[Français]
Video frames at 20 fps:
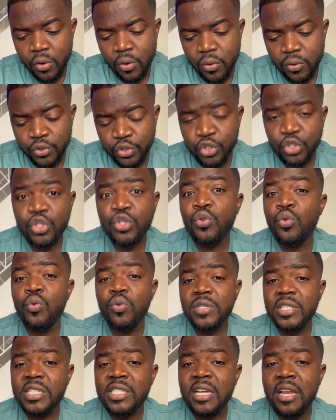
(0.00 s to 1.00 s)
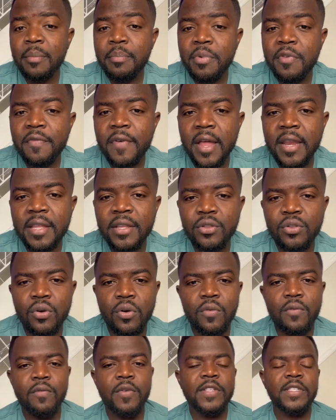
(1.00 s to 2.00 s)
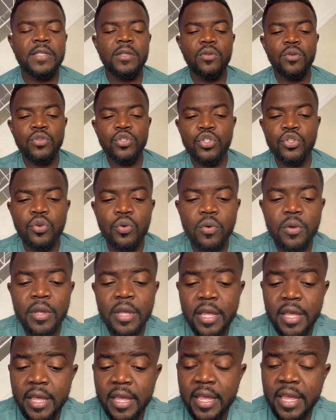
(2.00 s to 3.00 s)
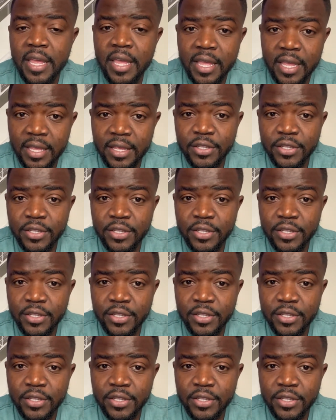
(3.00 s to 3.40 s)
jusqu'où ces gens peuvent aller. Donc, voici l'audio et